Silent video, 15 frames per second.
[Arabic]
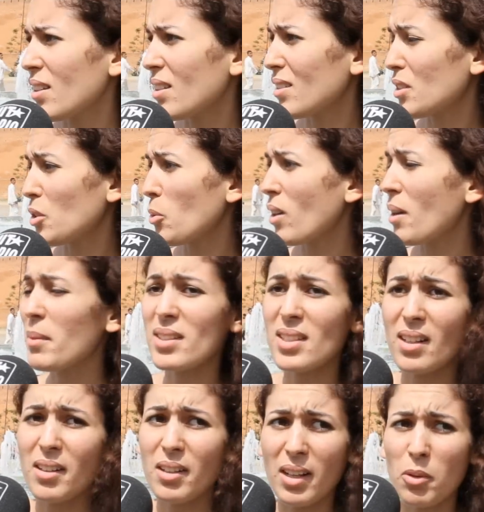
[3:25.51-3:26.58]
الدوله
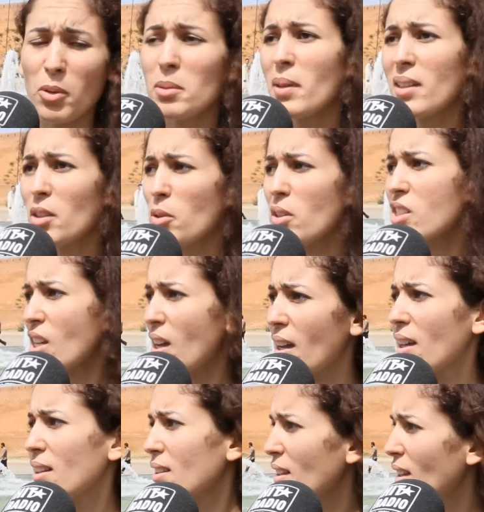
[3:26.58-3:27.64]
مثلا عوض ما يديروا
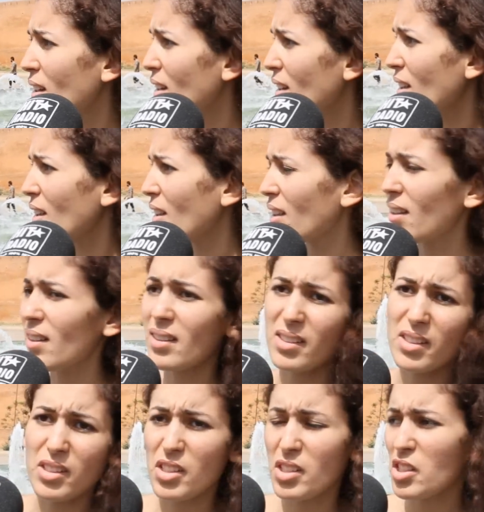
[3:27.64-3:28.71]
اشهارات ديال آه،